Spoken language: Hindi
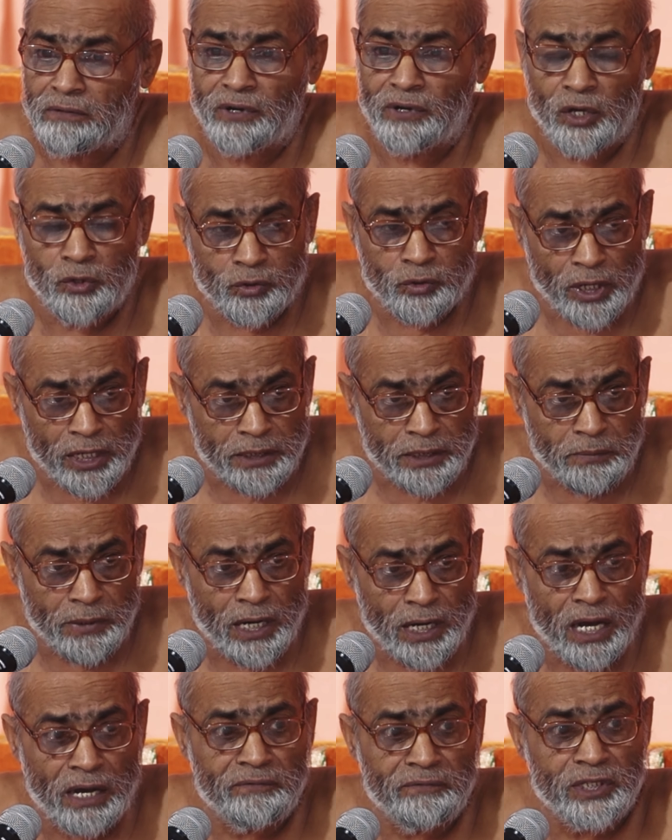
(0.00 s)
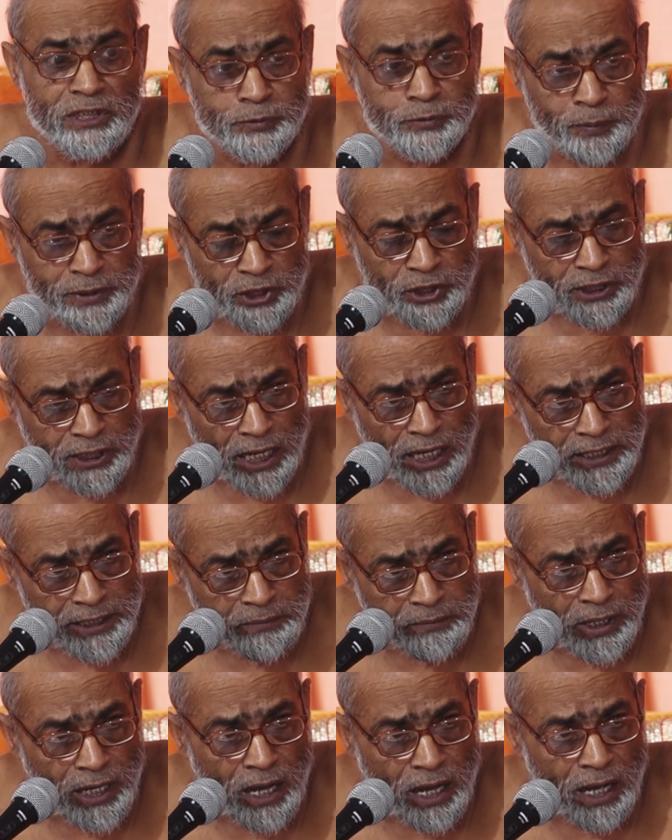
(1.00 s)
वायु का एक बना वनस्पति का
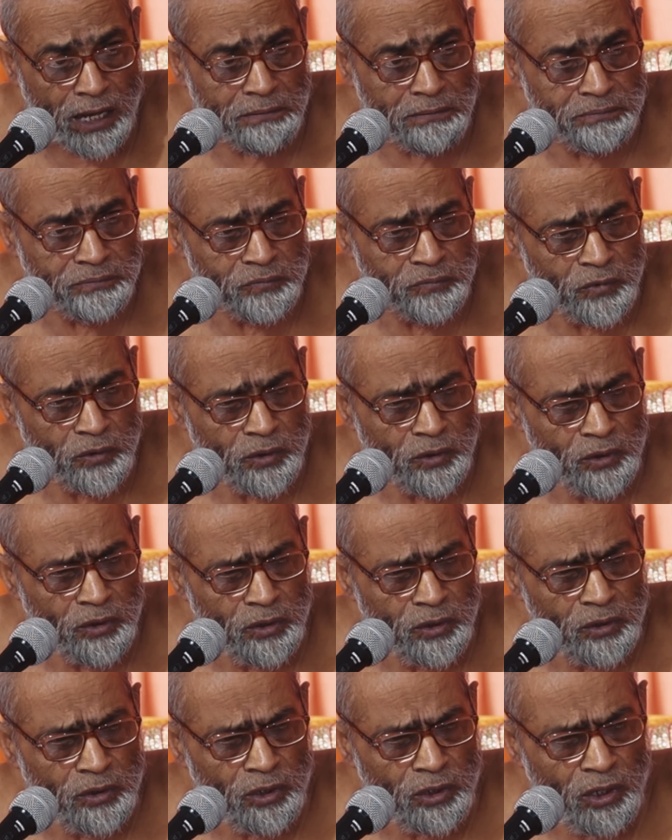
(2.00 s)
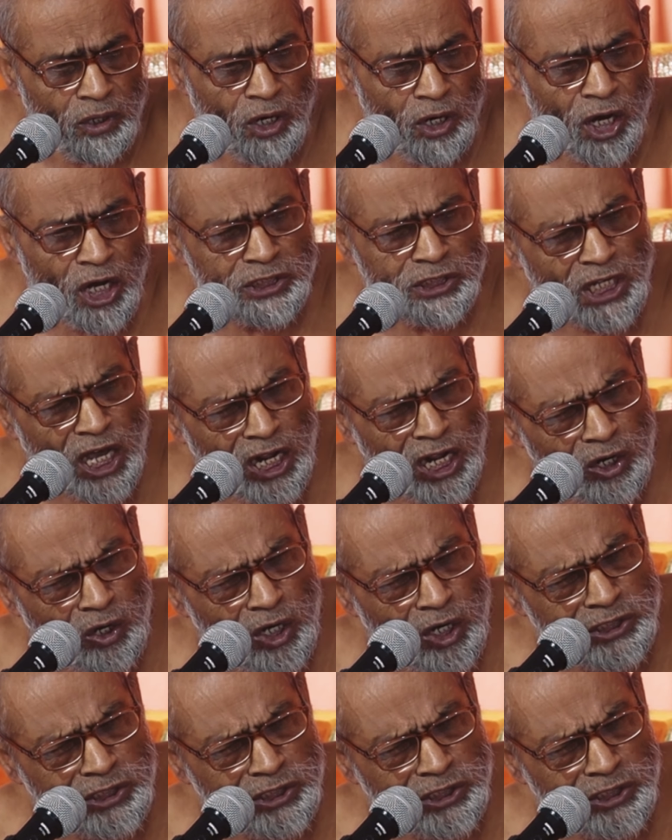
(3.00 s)
एक बना हजारों